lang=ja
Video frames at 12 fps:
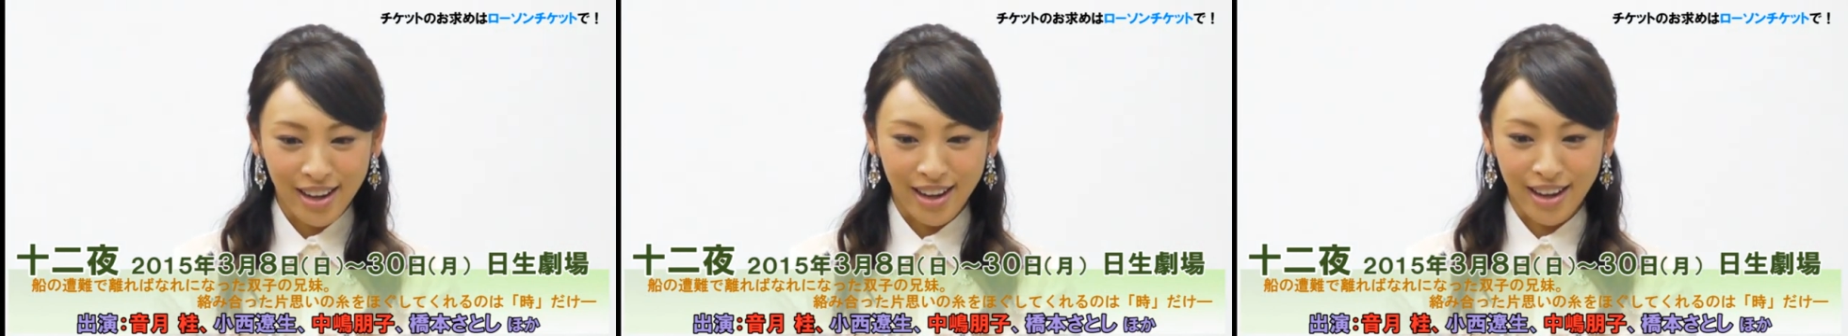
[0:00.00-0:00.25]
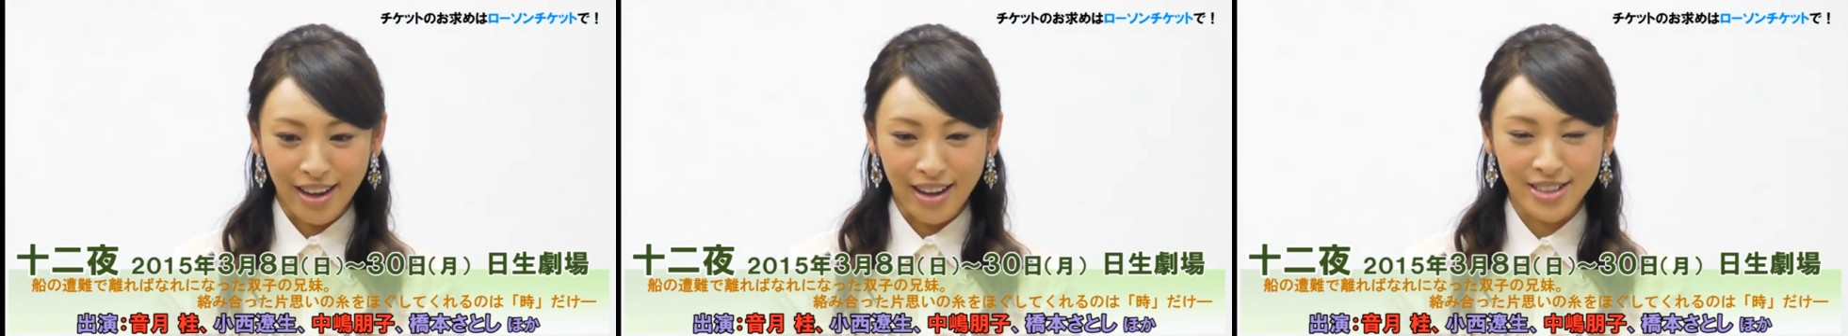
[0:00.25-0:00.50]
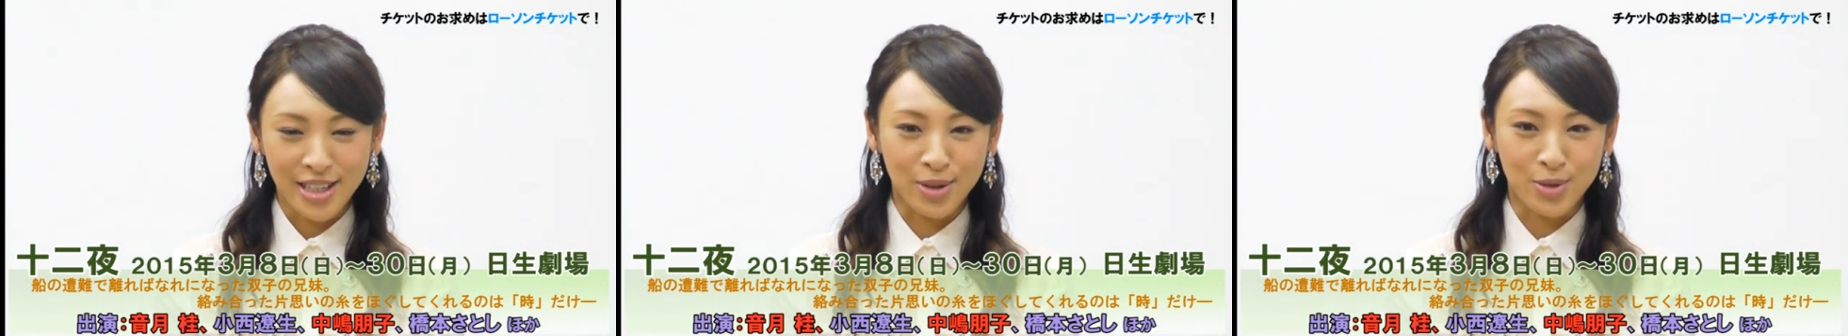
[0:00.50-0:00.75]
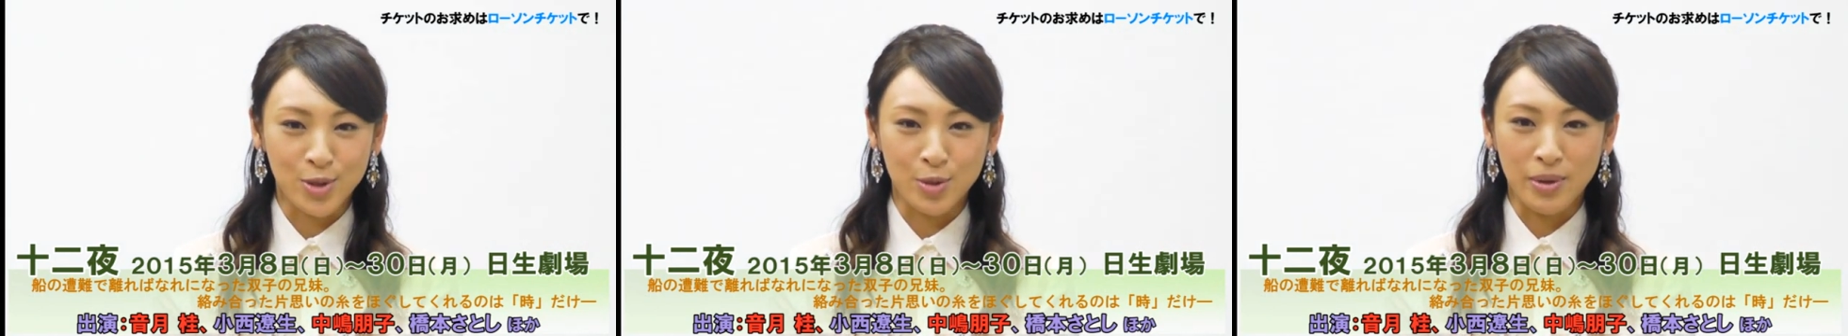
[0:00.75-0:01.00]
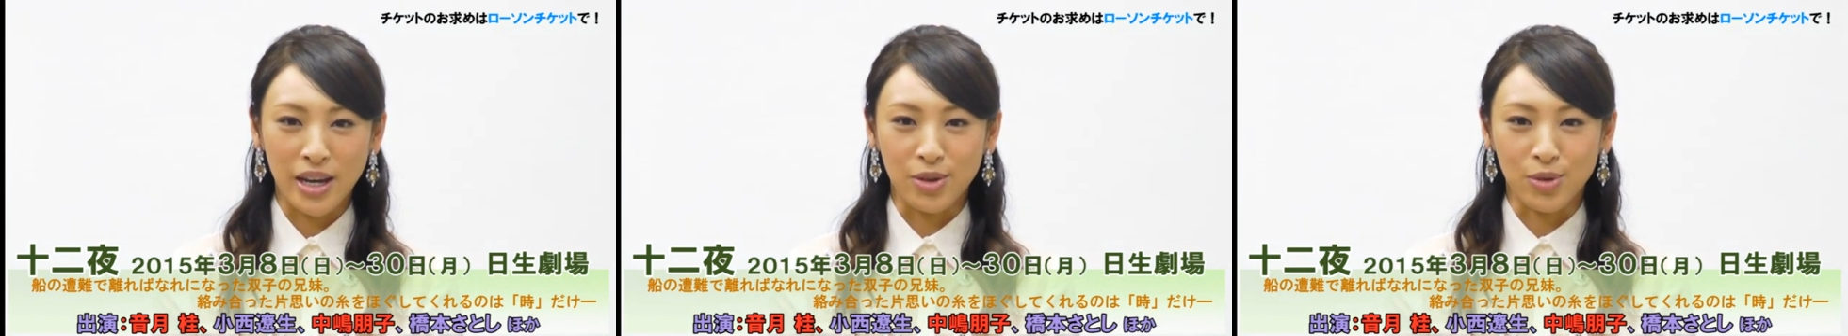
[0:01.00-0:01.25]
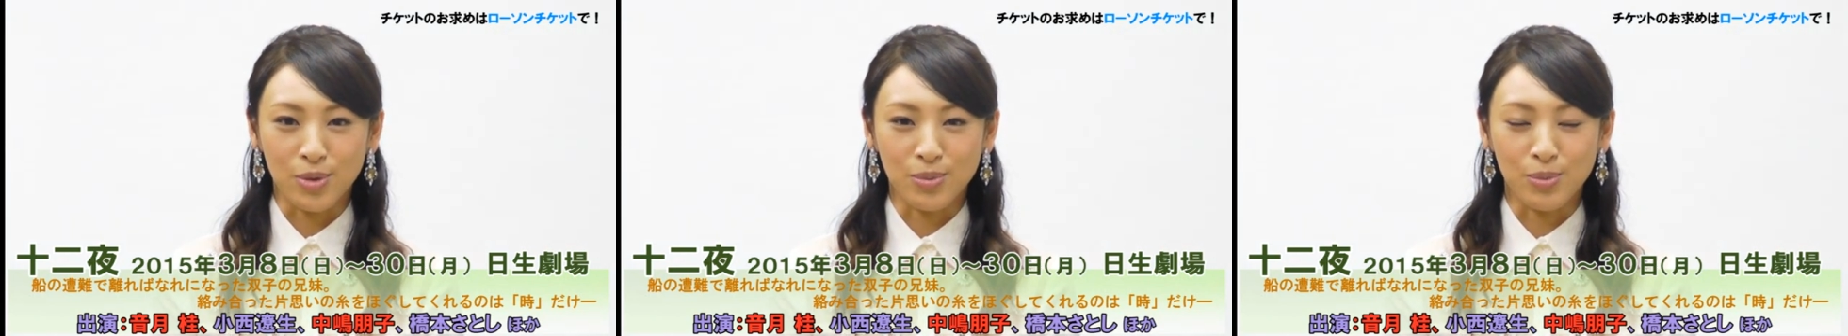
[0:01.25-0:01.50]
シェイクスピア
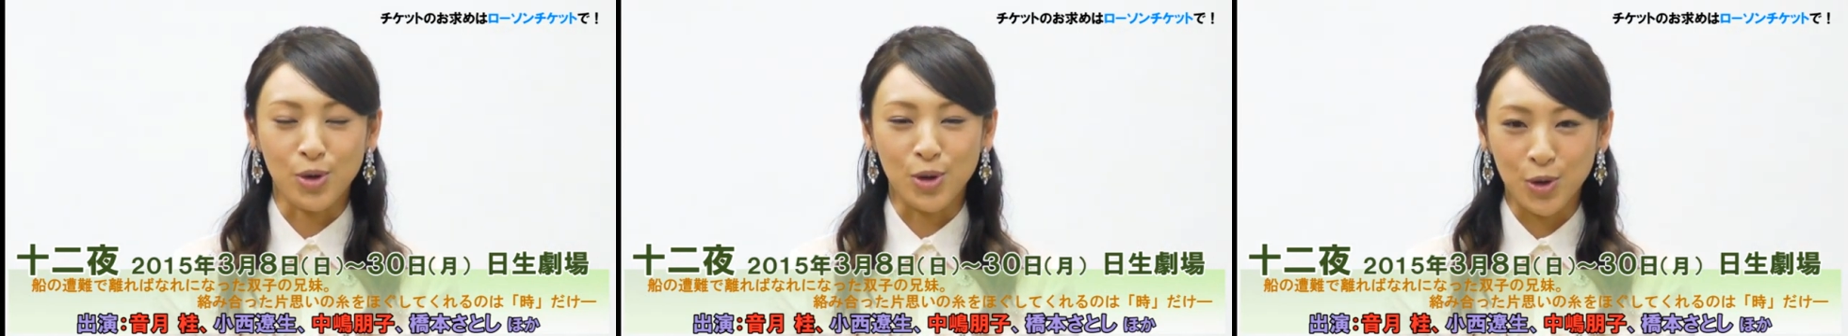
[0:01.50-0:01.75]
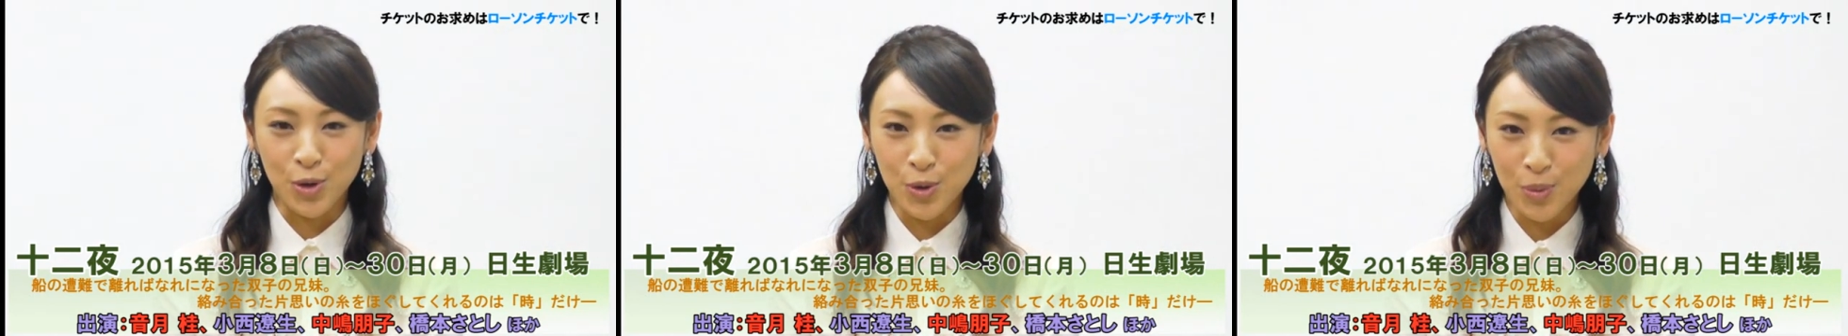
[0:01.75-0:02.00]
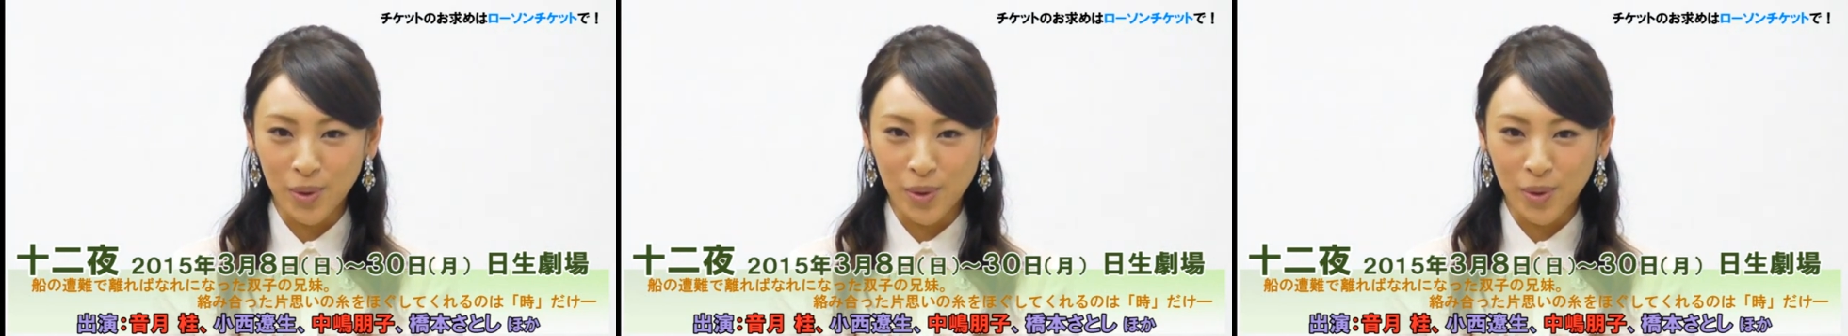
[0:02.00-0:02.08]
のもう有